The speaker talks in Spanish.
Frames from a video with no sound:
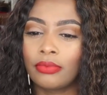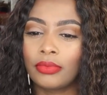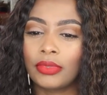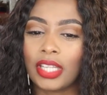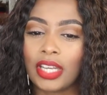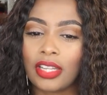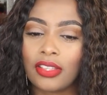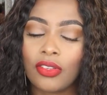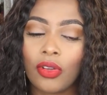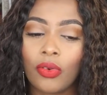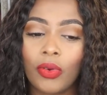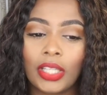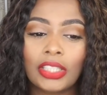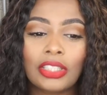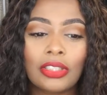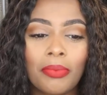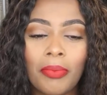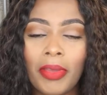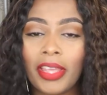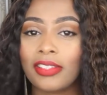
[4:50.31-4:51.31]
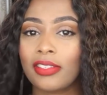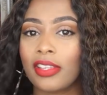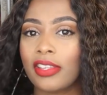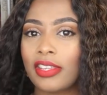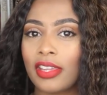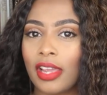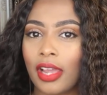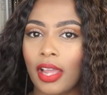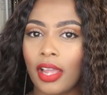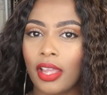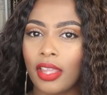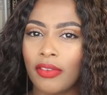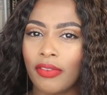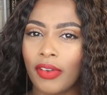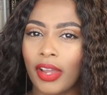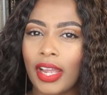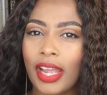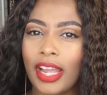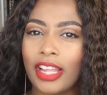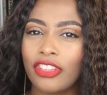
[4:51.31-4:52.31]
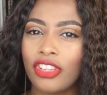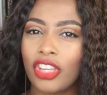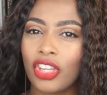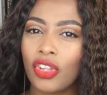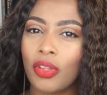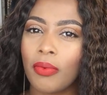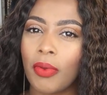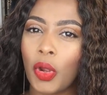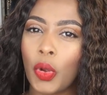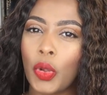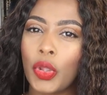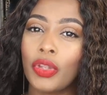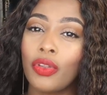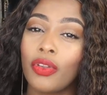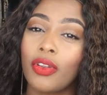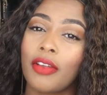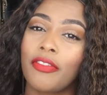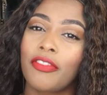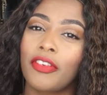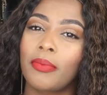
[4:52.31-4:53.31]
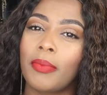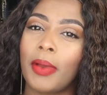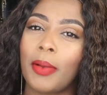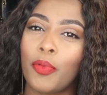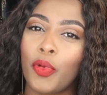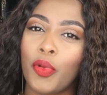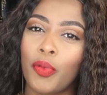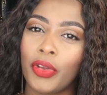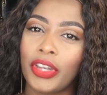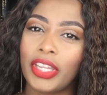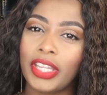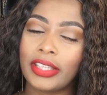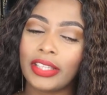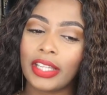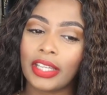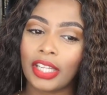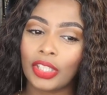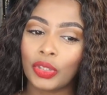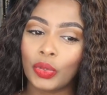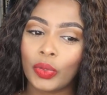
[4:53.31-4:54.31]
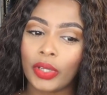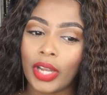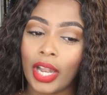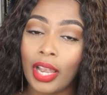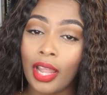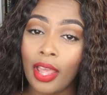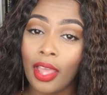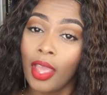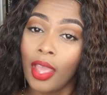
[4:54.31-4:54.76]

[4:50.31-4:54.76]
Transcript: tres o cuatro meses ya iban cayendo, iban cogiendo una forma muy bonita, natural,